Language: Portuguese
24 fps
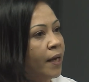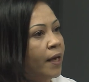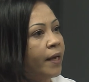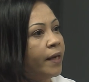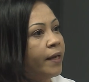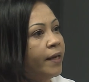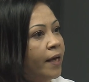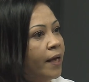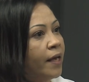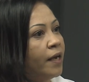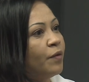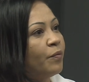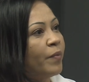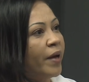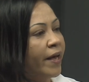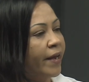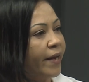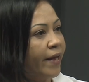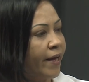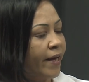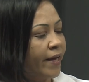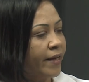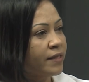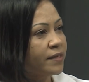e ele
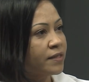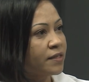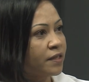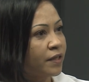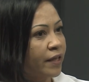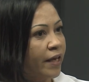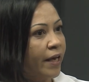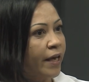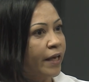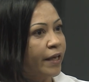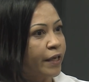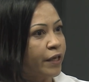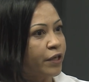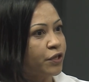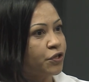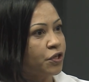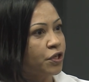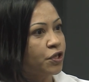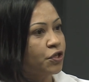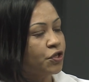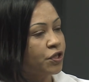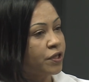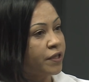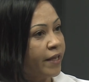merece né, que a
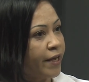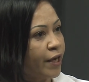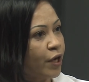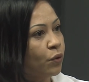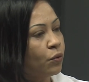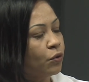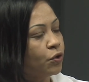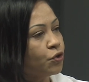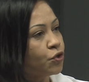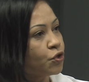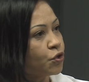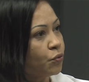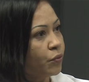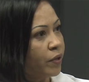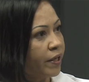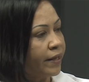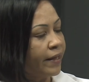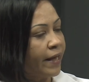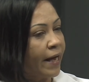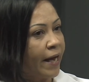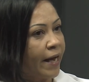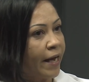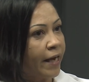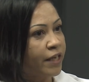gente gente dê
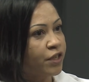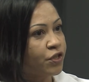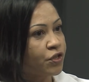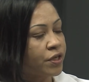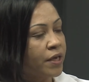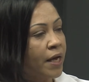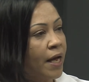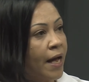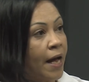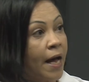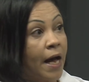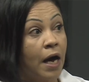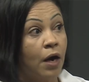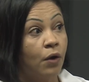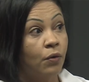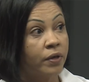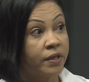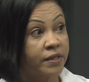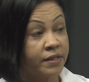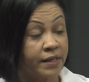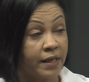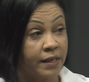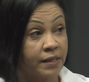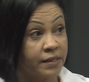continuidade ao
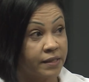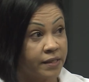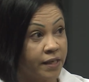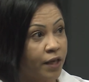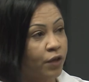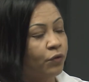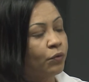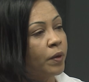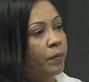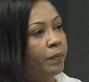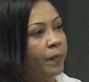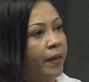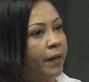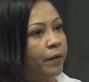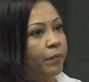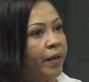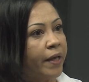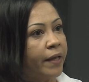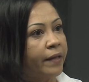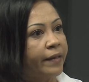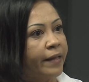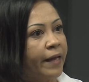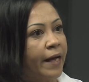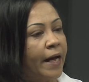que está sendo
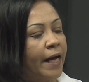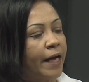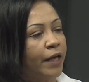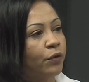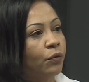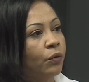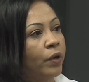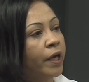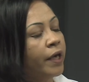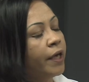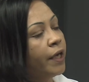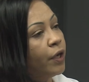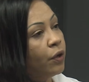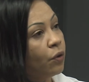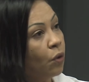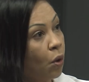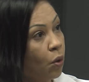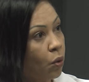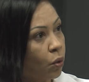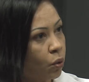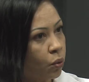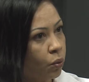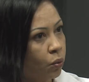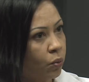implementado e
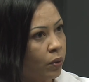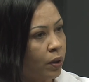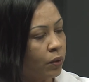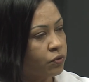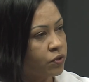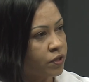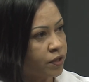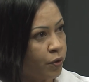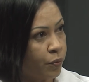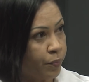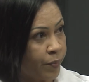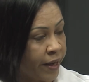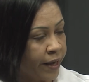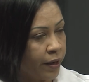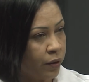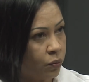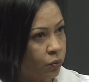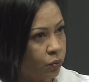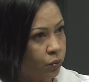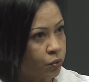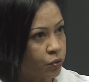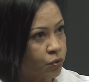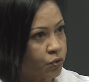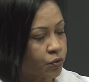conclua o seu
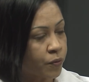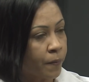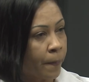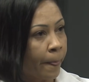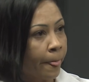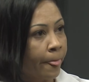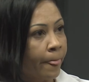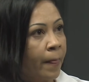percurso.